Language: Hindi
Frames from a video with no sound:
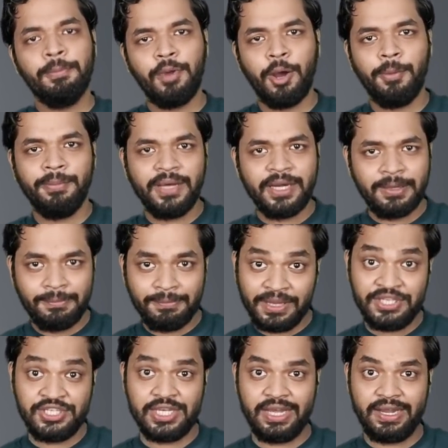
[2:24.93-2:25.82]
बॉम्बर
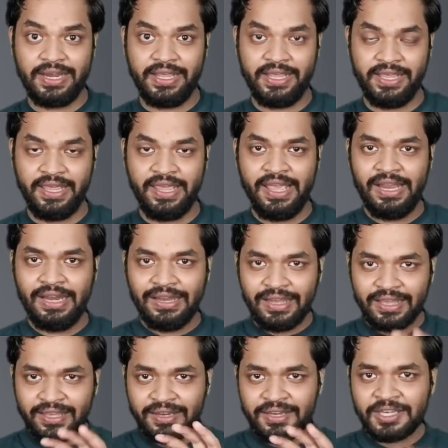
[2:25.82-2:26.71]
बन जा रहे हैं
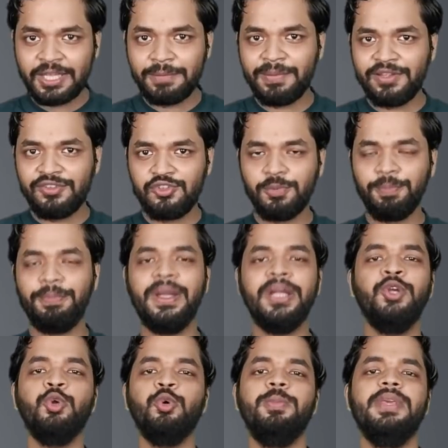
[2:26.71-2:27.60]
लेकिन इनके पास जो
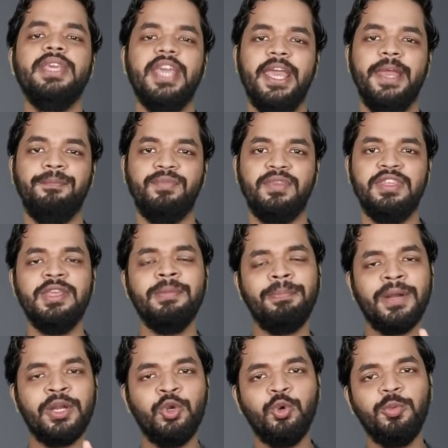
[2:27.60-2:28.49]
पंडुबी है ये
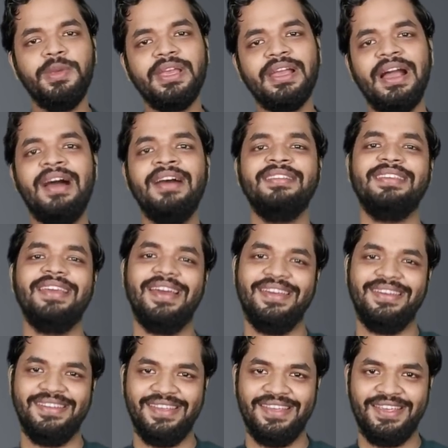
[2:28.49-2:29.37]
पंडुबी कहाँ से आ
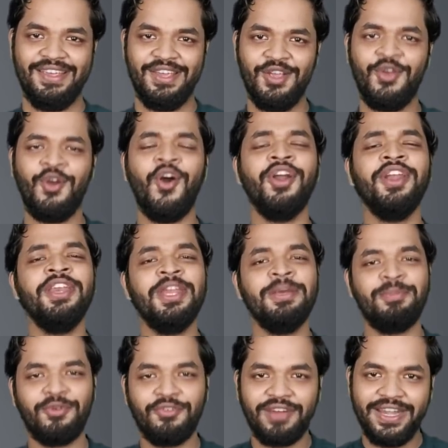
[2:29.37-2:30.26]
रही है कौन
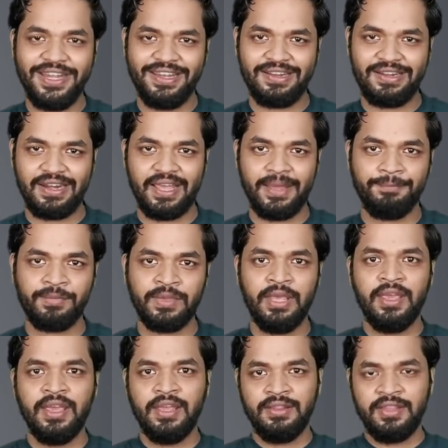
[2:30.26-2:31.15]
इन्हें प्रोवाइड कर रहा
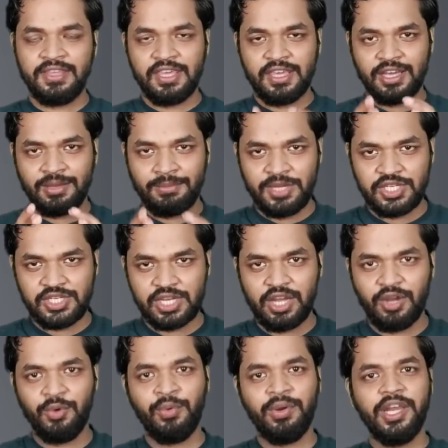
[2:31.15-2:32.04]
है देखिए
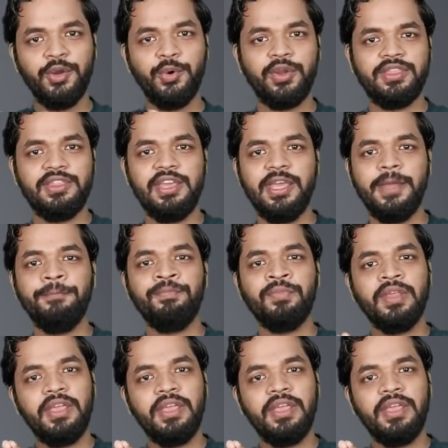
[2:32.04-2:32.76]
हमेशा उंगली उठती है